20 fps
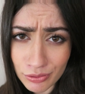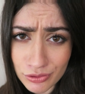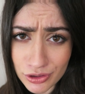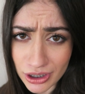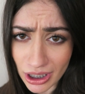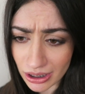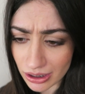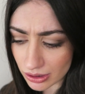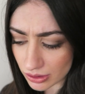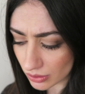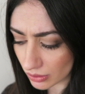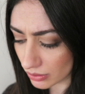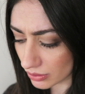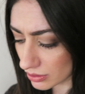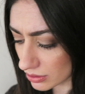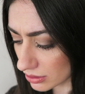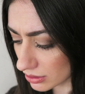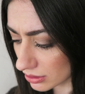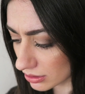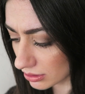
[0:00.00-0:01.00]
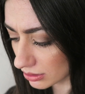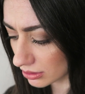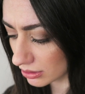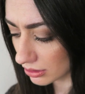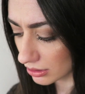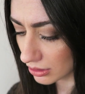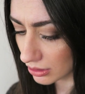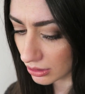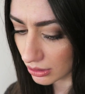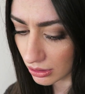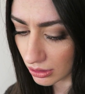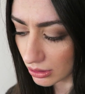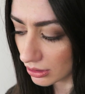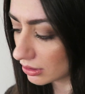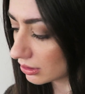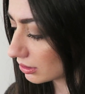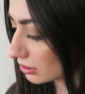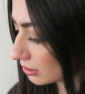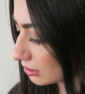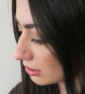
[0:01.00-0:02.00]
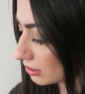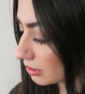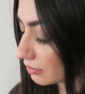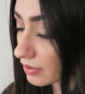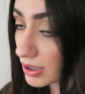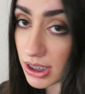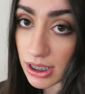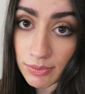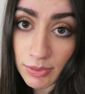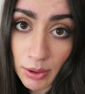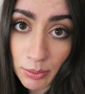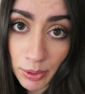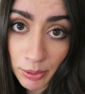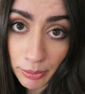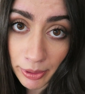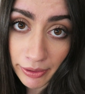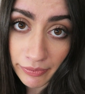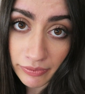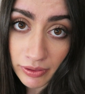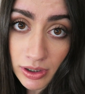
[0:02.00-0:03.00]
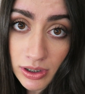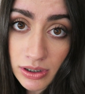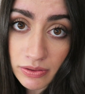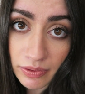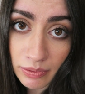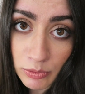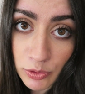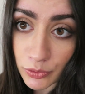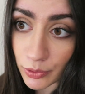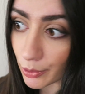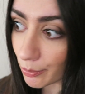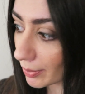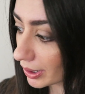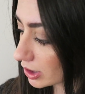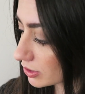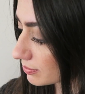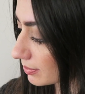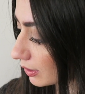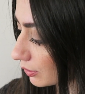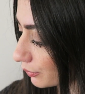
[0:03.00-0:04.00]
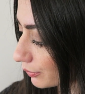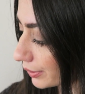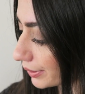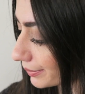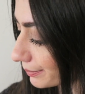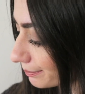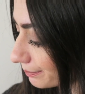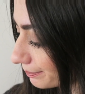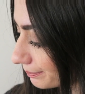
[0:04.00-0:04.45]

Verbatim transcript: um chá detox? Vai ser a minha primeira vez e vamos ver como é que está a correr.